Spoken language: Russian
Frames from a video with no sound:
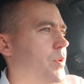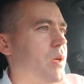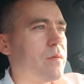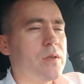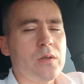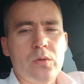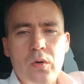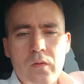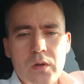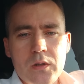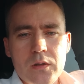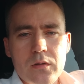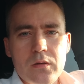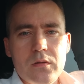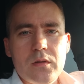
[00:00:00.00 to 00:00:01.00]
первые
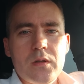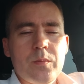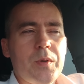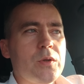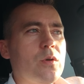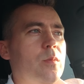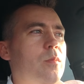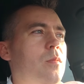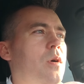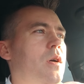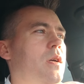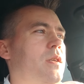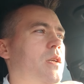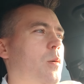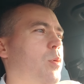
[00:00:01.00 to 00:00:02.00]
доводы и потом
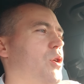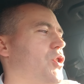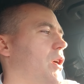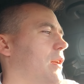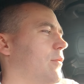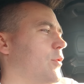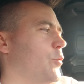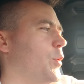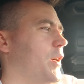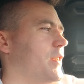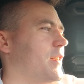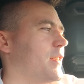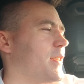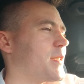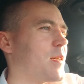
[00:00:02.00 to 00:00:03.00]
не обращали
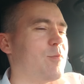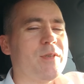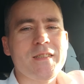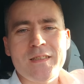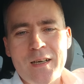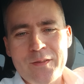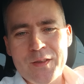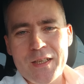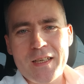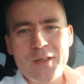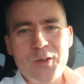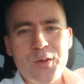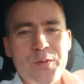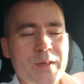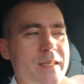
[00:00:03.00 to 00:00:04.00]
внимания на самый главный,
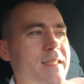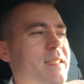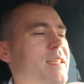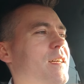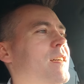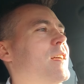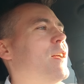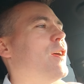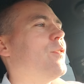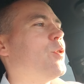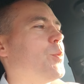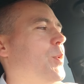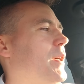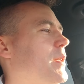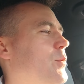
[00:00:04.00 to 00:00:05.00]
который в конце.
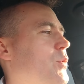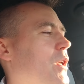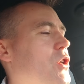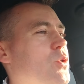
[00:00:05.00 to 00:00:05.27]
Вот, поэтому